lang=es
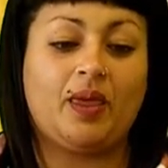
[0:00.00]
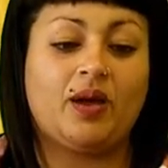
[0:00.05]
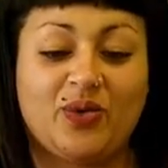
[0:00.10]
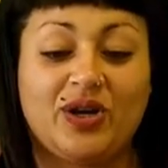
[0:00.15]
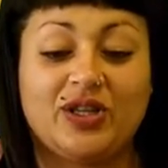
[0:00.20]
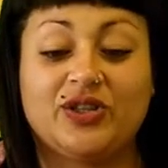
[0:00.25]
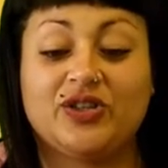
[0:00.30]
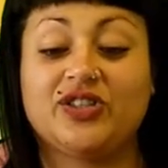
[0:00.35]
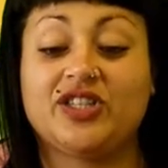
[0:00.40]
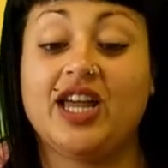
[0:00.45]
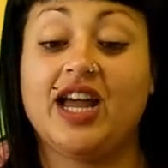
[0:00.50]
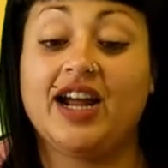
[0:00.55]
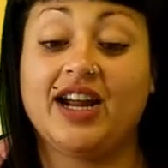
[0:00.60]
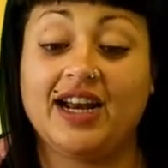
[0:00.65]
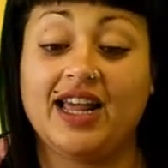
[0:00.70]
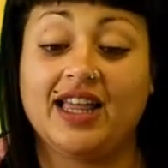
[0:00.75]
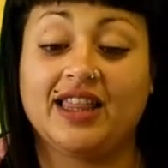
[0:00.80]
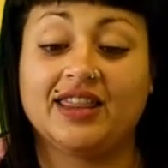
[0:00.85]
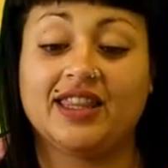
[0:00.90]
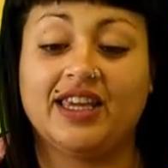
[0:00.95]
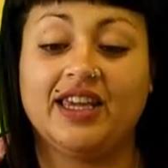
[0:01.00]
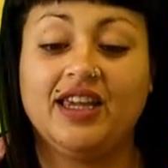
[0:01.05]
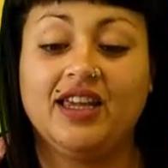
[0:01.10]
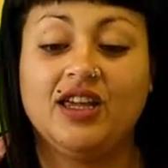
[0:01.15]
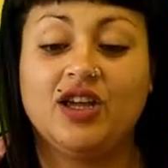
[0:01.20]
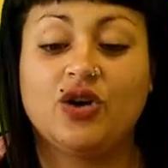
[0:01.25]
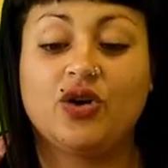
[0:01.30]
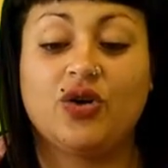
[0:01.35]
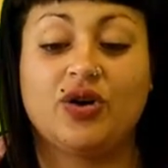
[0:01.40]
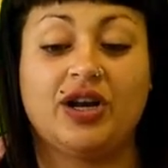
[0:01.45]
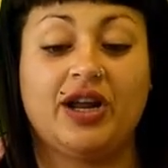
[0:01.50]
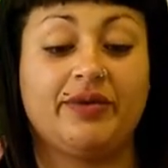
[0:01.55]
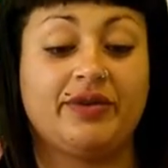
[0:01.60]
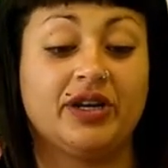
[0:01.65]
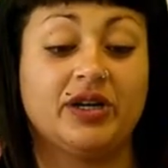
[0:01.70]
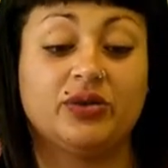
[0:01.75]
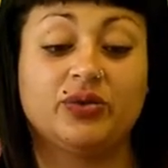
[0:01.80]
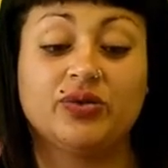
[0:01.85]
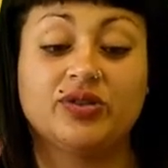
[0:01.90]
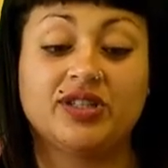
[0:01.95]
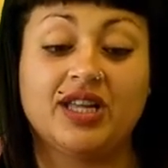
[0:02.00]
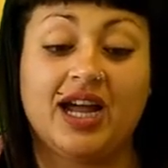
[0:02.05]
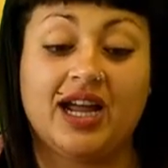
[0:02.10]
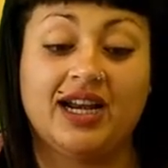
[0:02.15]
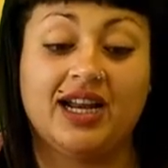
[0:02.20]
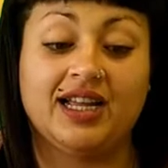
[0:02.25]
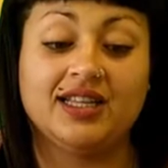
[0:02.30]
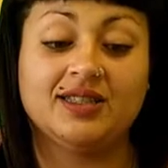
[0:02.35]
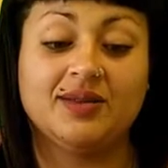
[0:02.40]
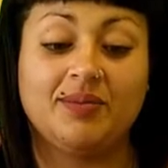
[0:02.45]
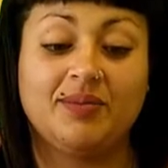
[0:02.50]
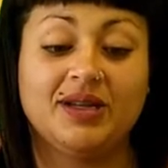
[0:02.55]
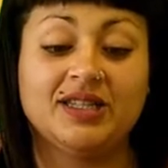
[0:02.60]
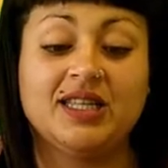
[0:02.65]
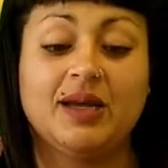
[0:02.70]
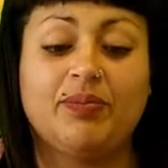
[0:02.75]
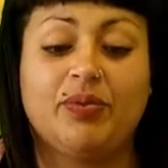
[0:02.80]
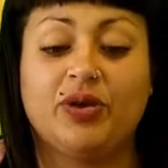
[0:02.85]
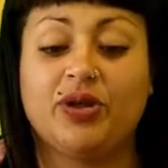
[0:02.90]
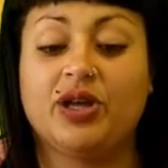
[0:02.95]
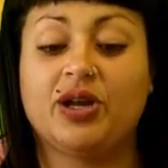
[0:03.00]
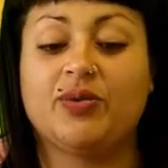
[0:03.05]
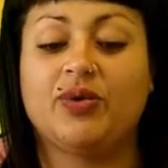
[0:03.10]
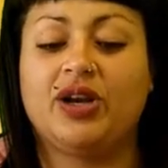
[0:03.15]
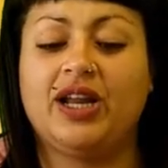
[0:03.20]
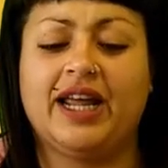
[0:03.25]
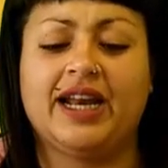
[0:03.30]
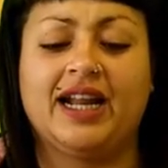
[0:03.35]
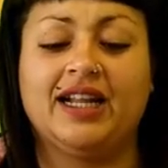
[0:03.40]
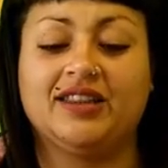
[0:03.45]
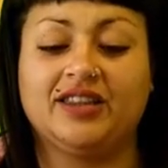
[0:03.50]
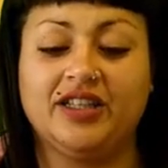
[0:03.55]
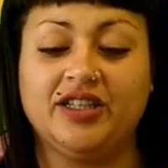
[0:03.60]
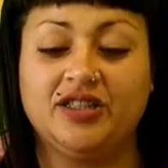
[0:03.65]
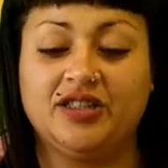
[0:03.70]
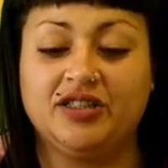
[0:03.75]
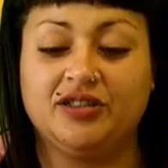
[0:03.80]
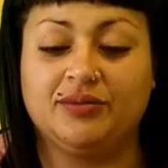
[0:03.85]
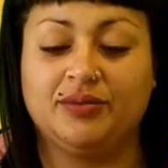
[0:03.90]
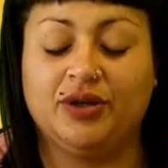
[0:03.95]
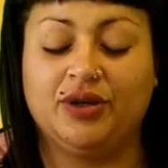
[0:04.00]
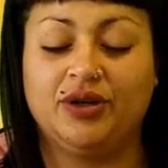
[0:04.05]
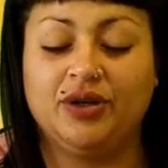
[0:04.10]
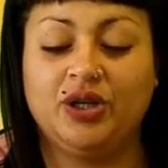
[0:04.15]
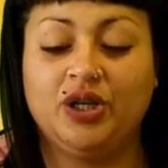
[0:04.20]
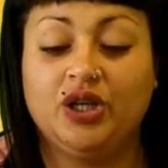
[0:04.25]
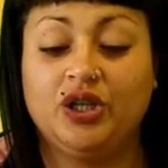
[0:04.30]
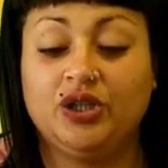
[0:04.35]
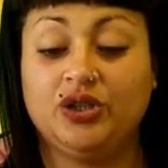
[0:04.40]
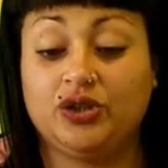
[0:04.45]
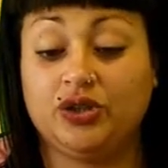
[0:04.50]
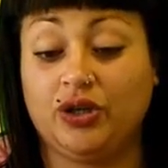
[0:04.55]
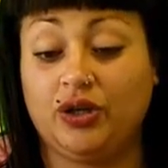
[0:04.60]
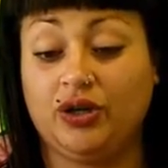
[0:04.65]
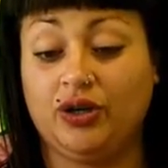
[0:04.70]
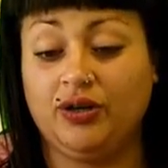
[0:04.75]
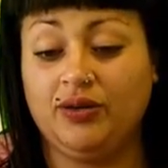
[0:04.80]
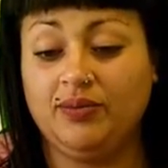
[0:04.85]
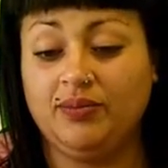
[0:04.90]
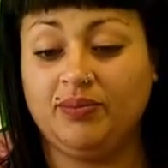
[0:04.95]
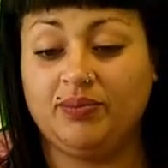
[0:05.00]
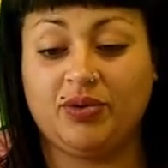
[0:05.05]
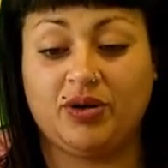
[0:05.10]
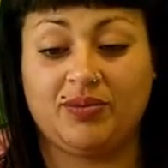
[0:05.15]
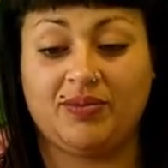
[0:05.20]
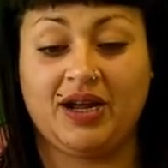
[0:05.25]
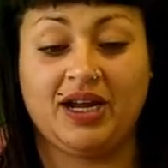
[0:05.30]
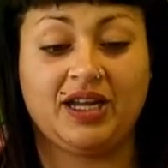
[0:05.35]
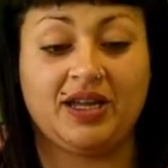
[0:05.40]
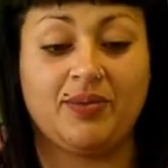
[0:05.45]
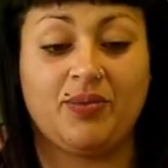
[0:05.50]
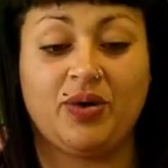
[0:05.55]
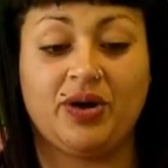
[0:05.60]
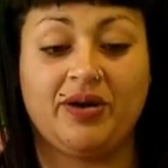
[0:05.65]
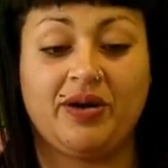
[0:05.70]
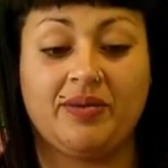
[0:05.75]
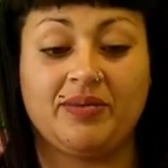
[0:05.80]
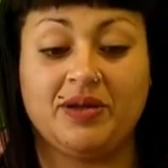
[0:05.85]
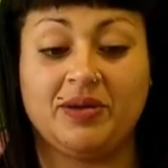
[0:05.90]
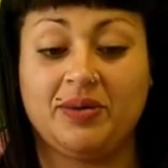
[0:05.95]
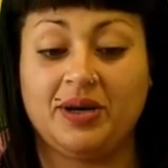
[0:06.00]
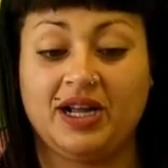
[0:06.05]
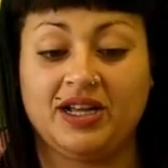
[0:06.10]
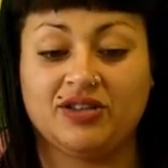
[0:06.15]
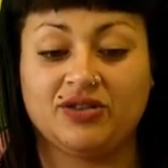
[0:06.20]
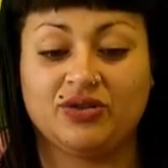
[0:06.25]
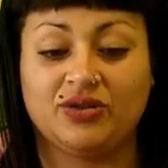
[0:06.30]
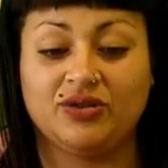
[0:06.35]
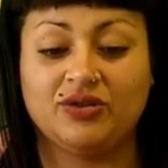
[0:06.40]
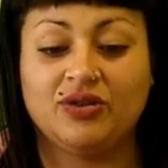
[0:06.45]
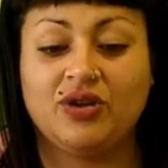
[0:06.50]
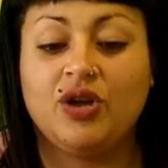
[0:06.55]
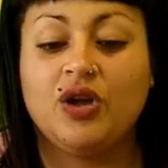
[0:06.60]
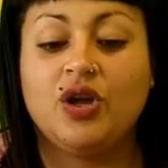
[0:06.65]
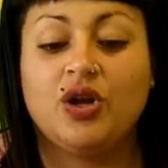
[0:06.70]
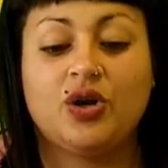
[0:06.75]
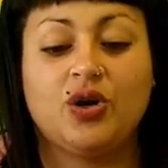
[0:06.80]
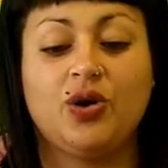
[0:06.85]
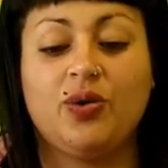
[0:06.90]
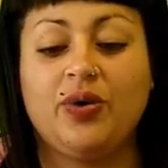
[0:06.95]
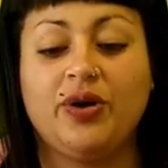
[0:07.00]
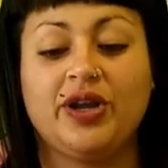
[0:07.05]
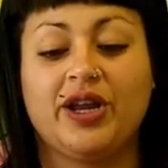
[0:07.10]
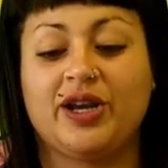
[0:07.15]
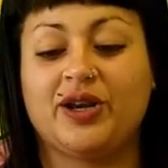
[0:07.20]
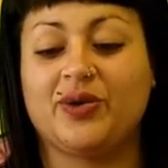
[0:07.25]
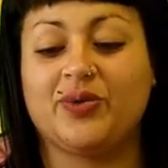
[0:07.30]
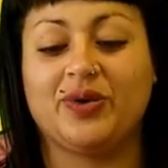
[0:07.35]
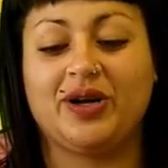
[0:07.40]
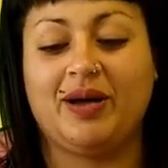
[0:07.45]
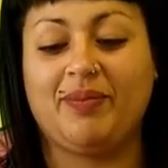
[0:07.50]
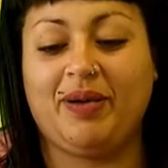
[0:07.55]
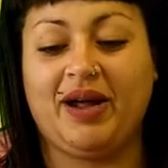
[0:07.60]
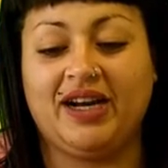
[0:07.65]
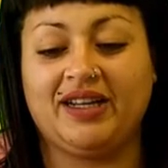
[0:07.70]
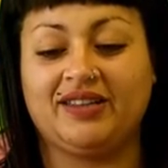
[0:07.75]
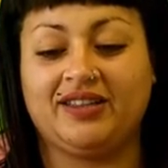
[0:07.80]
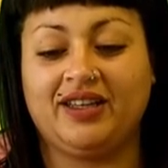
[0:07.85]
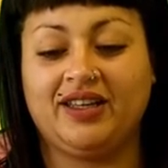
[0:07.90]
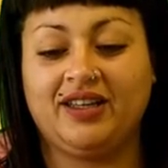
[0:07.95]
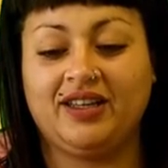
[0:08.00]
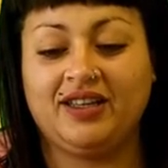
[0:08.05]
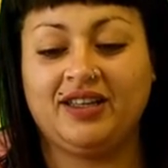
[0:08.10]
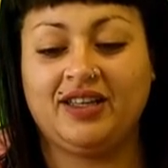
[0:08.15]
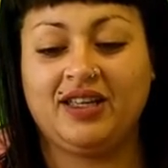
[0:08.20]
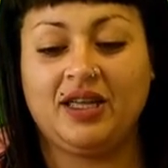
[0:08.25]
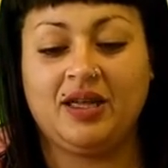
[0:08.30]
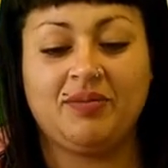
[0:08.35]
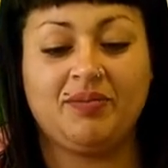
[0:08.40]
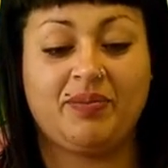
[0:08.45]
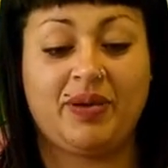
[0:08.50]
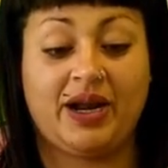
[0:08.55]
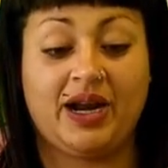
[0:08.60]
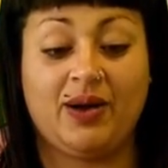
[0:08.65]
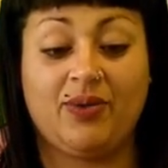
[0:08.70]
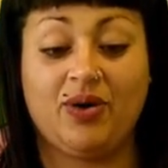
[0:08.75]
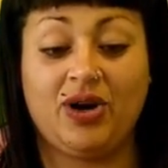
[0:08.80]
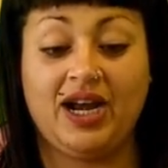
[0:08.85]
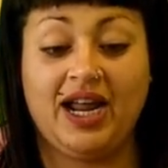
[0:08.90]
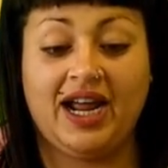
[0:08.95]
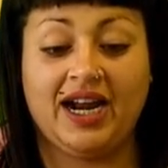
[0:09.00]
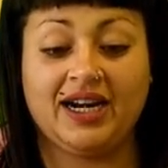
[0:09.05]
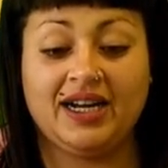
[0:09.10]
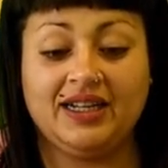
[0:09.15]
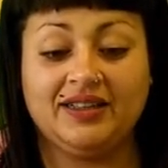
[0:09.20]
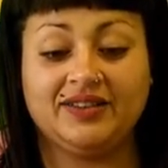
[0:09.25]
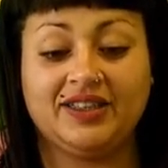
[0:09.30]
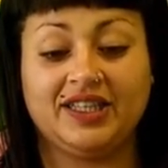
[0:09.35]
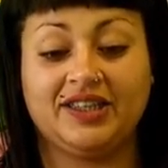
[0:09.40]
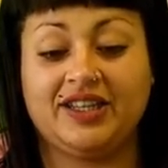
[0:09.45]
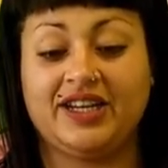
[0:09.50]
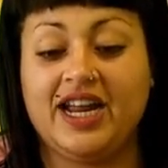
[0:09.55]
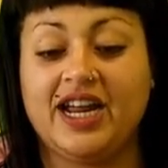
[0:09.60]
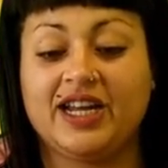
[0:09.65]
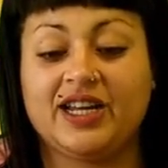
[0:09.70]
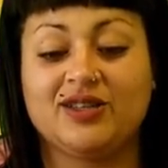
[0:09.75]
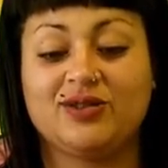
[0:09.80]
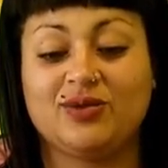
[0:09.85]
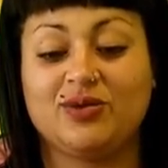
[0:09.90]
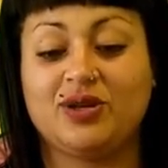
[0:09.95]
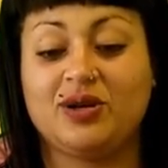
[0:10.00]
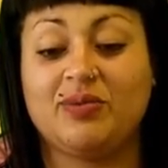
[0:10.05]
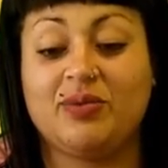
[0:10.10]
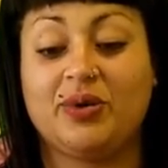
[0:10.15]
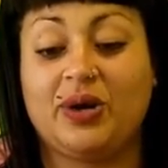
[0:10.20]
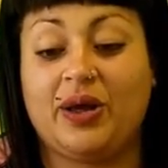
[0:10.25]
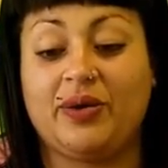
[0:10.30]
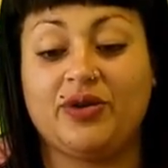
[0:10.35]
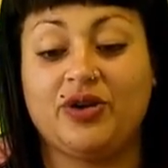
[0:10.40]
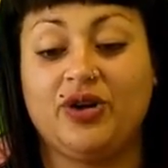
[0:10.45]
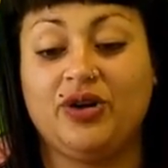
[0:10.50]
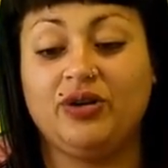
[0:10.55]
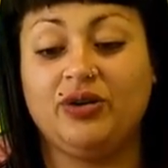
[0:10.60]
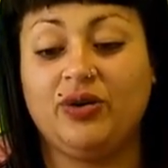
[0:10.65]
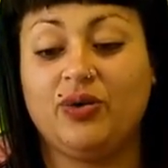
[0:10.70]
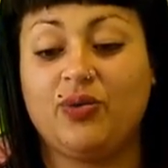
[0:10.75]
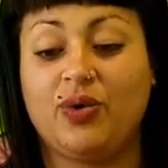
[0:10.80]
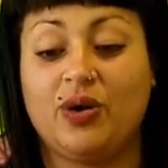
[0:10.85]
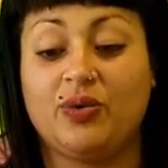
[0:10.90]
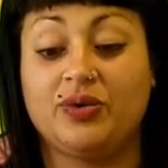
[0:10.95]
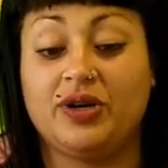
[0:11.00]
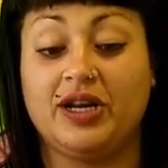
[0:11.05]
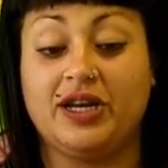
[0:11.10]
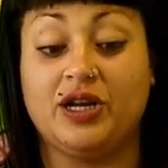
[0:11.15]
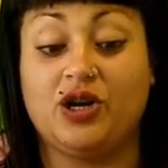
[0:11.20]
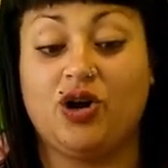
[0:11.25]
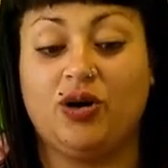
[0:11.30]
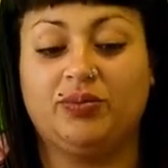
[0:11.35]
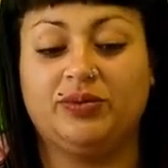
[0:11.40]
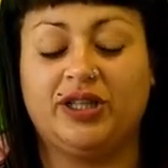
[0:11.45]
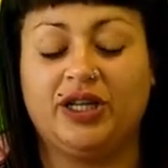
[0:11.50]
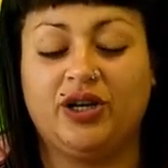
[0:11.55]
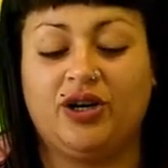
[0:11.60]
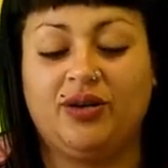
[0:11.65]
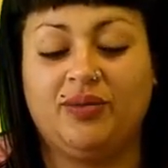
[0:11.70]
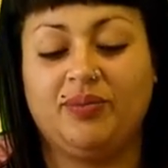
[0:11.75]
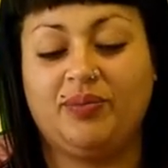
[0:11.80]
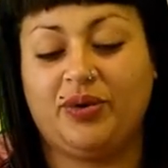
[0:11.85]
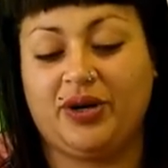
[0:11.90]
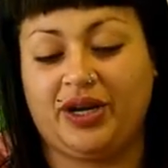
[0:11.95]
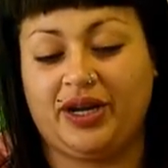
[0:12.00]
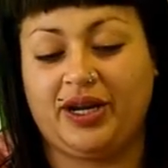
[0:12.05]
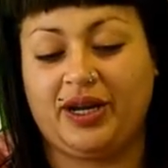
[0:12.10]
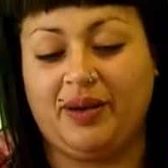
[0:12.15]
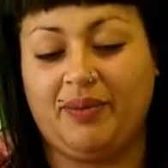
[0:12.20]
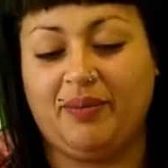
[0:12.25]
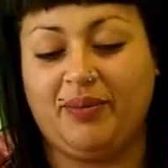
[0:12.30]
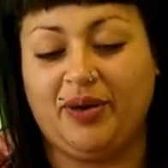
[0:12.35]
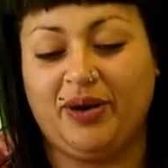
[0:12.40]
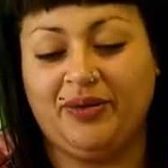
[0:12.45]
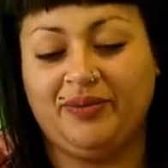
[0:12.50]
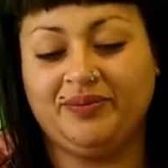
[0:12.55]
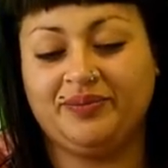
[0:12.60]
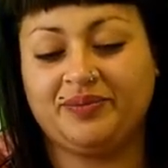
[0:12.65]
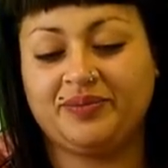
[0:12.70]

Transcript: Cuando seas grande, con abrir tus alas vas a poder volar altísimo. Yo, por más que mueva mis brazos, no voy a ninguna parte. Para volar tendría que subirme a un avión o a un helicóptero, por ejemplo.